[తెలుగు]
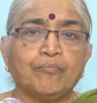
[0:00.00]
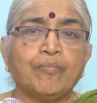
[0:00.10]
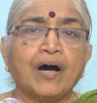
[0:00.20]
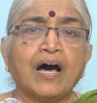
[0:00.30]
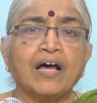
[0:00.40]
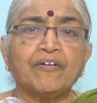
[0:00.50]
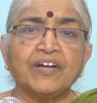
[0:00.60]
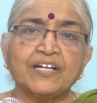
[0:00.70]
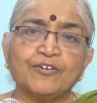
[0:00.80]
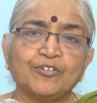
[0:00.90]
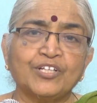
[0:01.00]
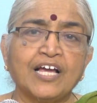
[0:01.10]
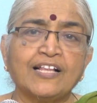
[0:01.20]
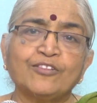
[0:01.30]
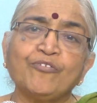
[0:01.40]
భారమైన
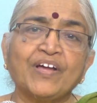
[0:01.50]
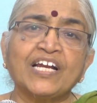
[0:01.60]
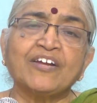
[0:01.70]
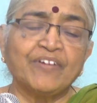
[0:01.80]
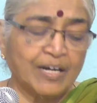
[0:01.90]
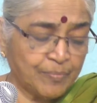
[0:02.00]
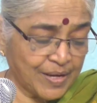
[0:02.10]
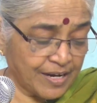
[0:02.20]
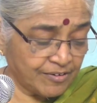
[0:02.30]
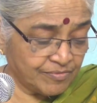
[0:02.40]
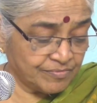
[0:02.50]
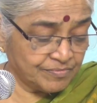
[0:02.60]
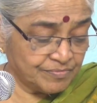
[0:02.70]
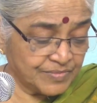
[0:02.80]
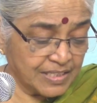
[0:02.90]
హృదయాలతో వెనక్కి వెళ్ళిపోయారు
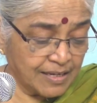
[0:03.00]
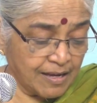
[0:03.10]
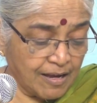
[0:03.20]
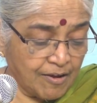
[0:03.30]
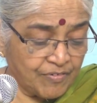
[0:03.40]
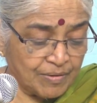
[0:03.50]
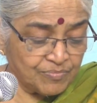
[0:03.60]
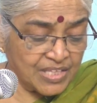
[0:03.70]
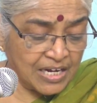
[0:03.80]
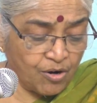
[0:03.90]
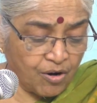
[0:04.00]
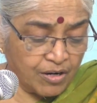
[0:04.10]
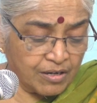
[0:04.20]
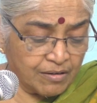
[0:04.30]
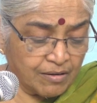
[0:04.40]
ఫ్రమ్ దెన్
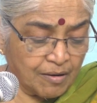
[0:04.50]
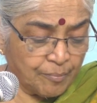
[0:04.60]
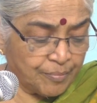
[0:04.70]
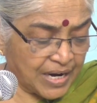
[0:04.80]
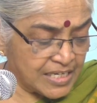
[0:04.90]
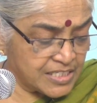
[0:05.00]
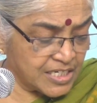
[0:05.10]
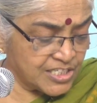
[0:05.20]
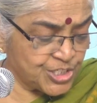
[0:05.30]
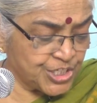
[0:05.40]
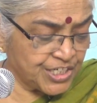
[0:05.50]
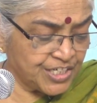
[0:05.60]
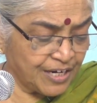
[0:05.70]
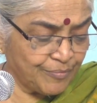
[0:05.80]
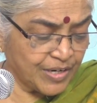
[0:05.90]
ఆన్ ప్రైస్లెస్ షీ
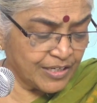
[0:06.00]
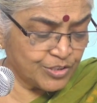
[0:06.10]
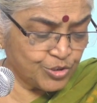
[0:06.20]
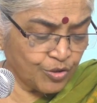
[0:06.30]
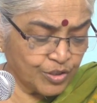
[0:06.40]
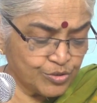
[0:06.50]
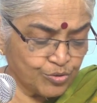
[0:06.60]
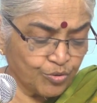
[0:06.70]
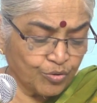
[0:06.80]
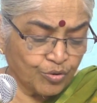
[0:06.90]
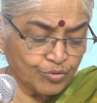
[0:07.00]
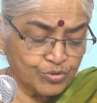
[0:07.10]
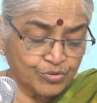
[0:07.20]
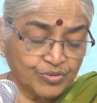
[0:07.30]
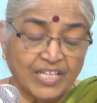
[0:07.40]
డీమ్డ్ హర్ జాయ్ సో
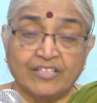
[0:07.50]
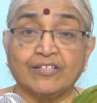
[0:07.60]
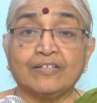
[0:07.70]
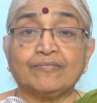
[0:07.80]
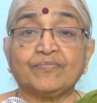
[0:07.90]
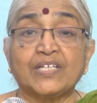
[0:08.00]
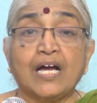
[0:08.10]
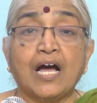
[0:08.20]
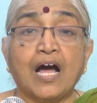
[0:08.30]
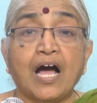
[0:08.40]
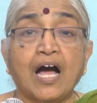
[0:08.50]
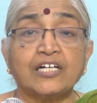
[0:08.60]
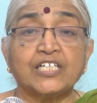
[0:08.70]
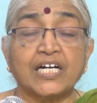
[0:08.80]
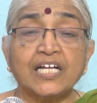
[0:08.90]
క్లోజ్ టు డెత్ ఆ
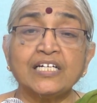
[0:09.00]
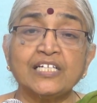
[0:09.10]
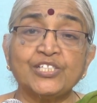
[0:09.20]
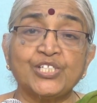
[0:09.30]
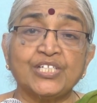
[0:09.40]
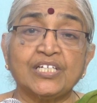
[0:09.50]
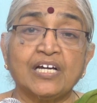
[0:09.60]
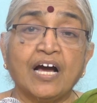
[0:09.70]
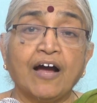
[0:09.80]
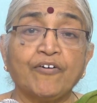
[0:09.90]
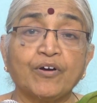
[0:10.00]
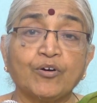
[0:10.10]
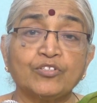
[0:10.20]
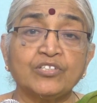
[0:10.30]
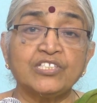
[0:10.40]
క్షణం నుంచి ఆవిడ
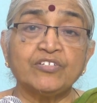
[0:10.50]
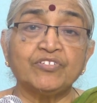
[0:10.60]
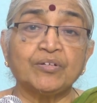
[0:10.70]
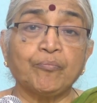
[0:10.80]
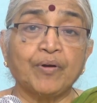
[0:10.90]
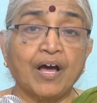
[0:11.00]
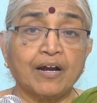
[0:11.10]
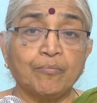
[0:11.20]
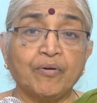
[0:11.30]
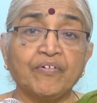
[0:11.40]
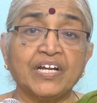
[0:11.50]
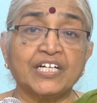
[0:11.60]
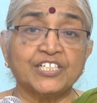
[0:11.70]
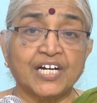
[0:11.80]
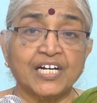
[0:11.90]
కొత్త జీవితం
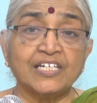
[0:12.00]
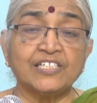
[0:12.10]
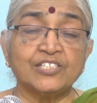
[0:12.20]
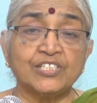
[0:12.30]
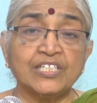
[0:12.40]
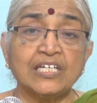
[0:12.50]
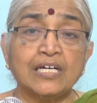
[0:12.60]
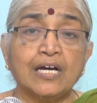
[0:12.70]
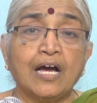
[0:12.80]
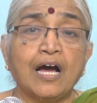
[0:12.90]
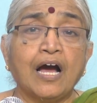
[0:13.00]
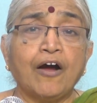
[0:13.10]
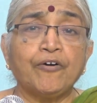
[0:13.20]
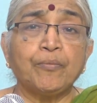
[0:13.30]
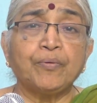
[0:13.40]
ప్రారంభమైన క్షణం నుంచి
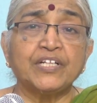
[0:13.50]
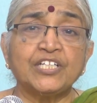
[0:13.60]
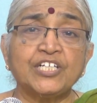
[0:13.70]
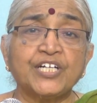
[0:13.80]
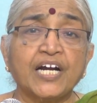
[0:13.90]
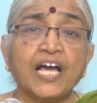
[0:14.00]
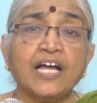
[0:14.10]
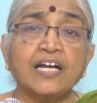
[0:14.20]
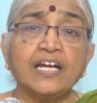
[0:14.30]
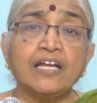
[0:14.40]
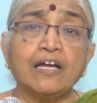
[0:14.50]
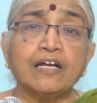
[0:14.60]
ఆవిడ ప్రతి క్షణాన్ని